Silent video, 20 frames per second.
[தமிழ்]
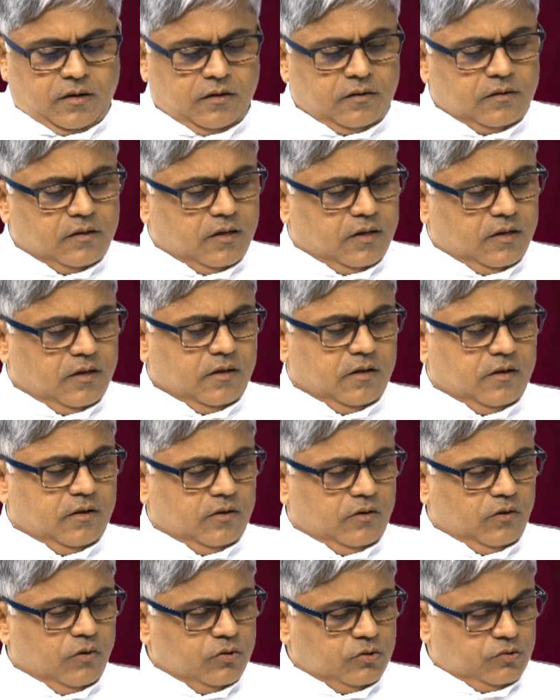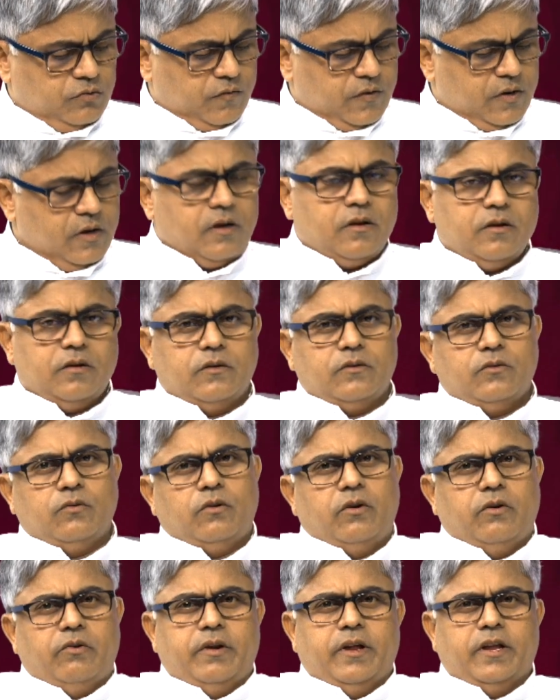இந்த யோசுவா
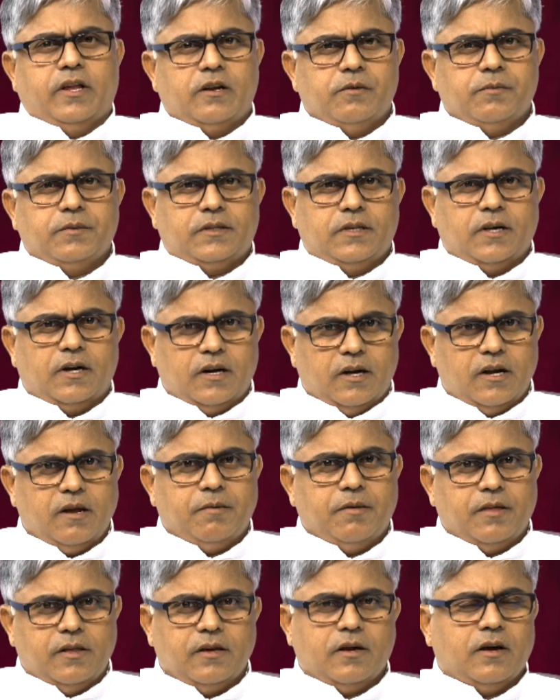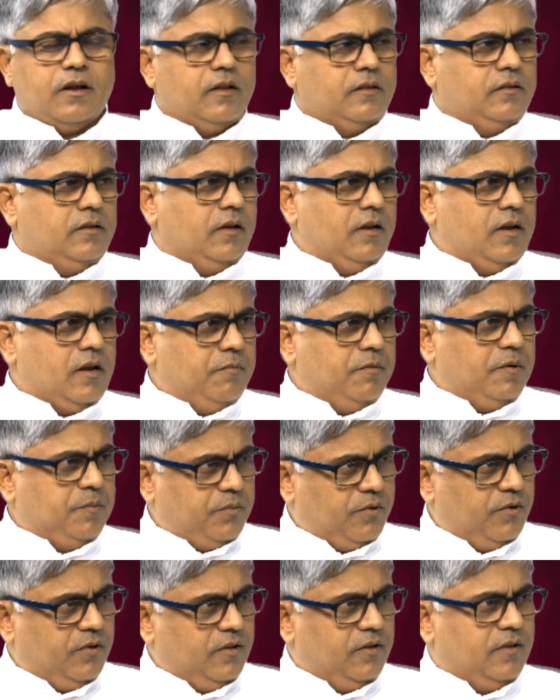நூலினுடைய இருபத்தி ரெண்டாவது அதிகாரத்தை நாம்
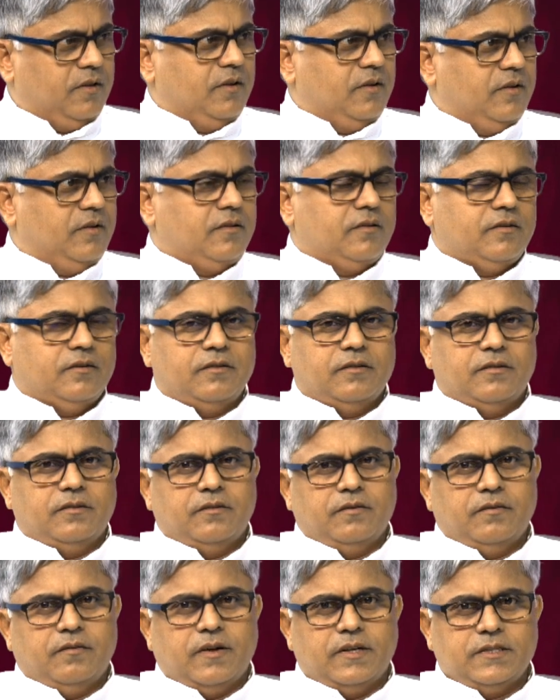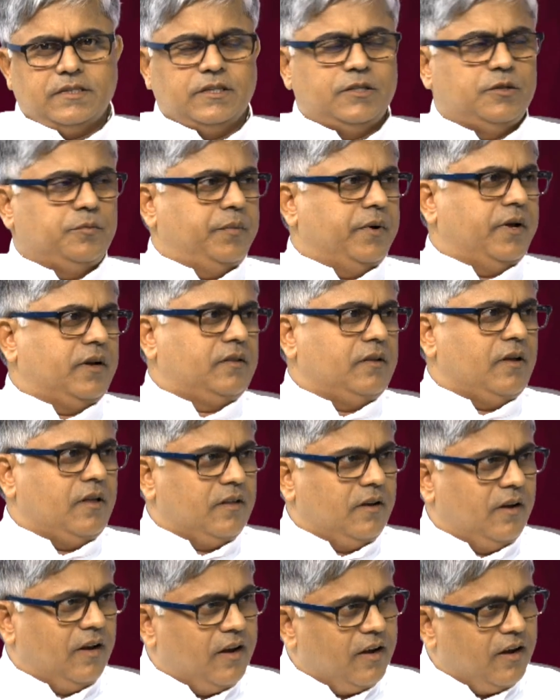இப்பொழுது வாசித்து பார்த்து
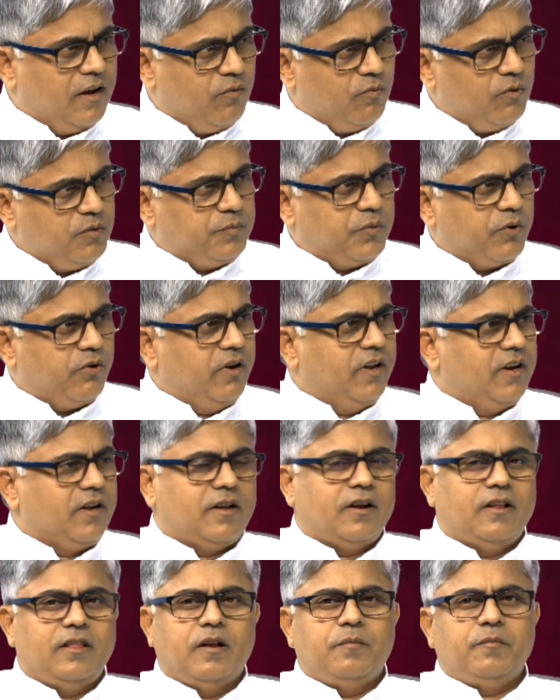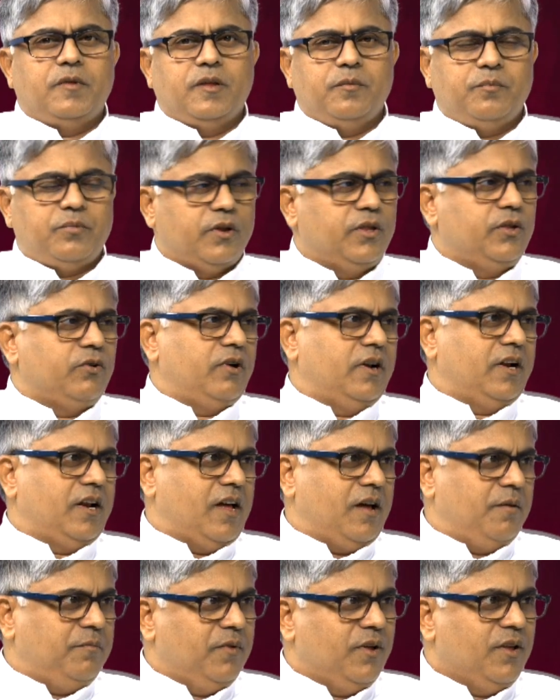அதில் என்ன உட்பொருள் இருக்கிறது என்பதை புரிந்து கொள்ள
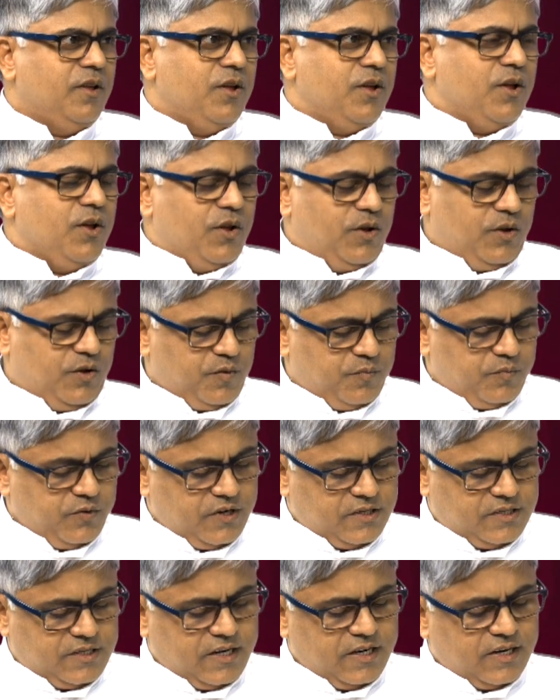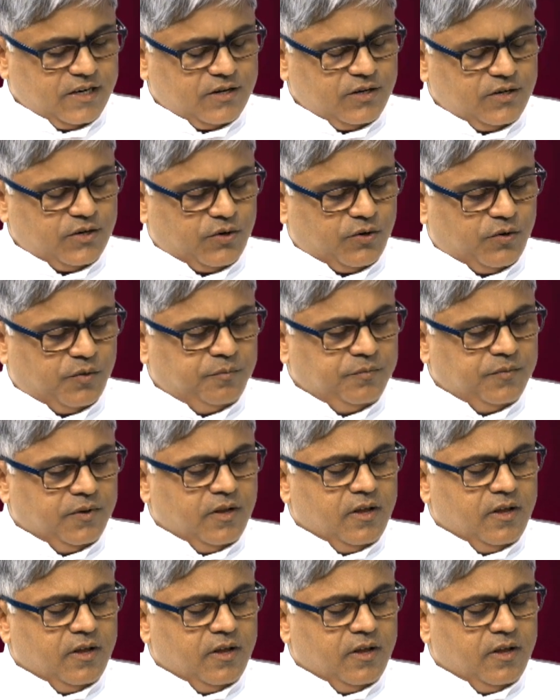நாம் முயற்சி எடுக்கின்றோம்